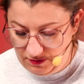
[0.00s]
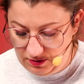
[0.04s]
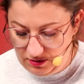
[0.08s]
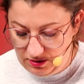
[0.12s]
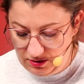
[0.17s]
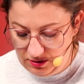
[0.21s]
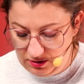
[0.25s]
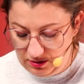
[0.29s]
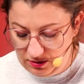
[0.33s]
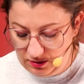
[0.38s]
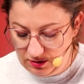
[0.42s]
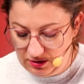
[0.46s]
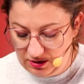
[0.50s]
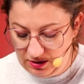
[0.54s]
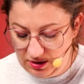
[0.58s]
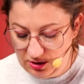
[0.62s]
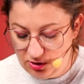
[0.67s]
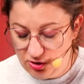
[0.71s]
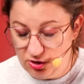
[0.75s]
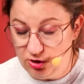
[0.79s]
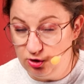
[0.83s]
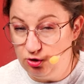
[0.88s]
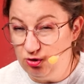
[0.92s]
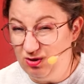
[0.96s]
Więc tak, taka
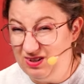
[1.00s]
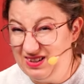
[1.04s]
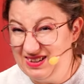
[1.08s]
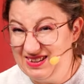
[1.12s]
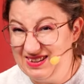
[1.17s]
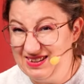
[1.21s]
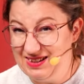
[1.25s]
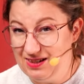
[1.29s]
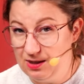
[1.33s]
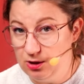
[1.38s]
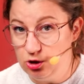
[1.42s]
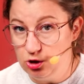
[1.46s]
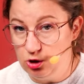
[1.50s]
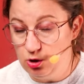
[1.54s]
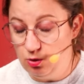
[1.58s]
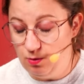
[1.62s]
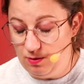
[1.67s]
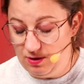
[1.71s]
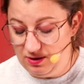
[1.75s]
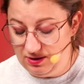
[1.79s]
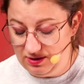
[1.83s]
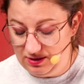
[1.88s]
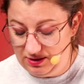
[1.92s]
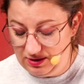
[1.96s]
jeszcze trochę stara
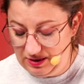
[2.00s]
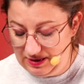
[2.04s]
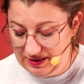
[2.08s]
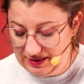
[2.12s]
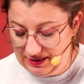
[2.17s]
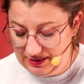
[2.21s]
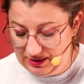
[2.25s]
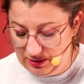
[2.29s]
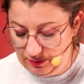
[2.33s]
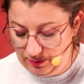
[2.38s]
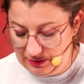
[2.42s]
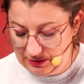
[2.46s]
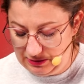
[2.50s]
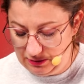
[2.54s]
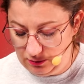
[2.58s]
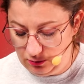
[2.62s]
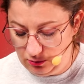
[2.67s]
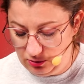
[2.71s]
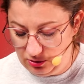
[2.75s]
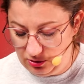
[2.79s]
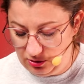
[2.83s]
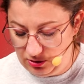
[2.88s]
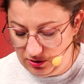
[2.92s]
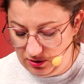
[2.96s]
szkoła stylizacji
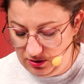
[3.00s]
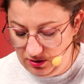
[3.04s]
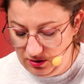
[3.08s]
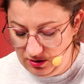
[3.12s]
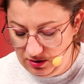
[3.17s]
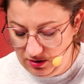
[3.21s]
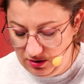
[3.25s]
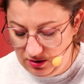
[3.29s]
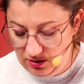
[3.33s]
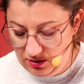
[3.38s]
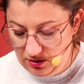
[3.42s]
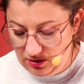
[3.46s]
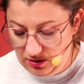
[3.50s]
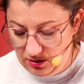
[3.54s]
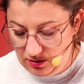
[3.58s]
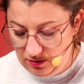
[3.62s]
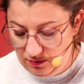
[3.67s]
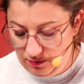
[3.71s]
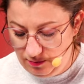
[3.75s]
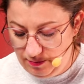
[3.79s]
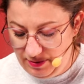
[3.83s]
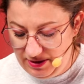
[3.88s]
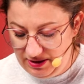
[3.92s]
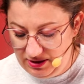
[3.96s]
paznokci,
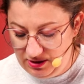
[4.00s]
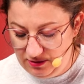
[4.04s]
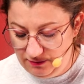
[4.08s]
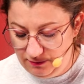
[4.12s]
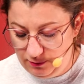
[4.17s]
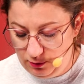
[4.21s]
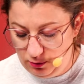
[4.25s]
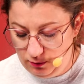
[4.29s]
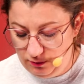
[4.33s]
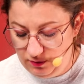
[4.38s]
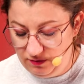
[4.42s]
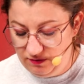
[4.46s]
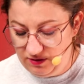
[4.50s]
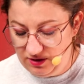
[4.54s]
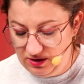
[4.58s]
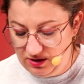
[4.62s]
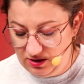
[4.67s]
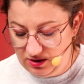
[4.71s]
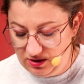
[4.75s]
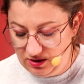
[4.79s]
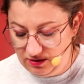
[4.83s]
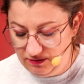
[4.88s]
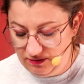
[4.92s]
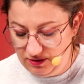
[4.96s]
bez
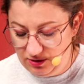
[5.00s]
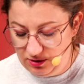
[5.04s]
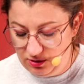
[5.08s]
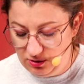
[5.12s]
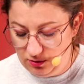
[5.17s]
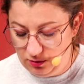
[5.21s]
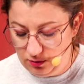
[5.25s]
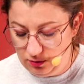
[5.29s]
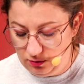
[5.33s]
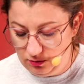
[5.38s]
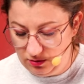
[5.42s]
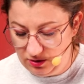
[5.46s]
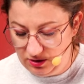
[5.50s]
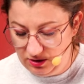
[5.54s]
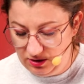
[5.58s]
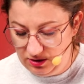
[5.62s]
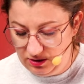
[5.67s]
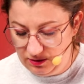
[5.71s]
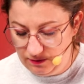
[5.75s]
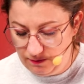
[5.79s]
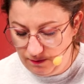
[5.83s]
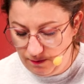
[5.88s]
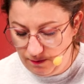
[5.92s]
wyrównywania krawędzi dolnych.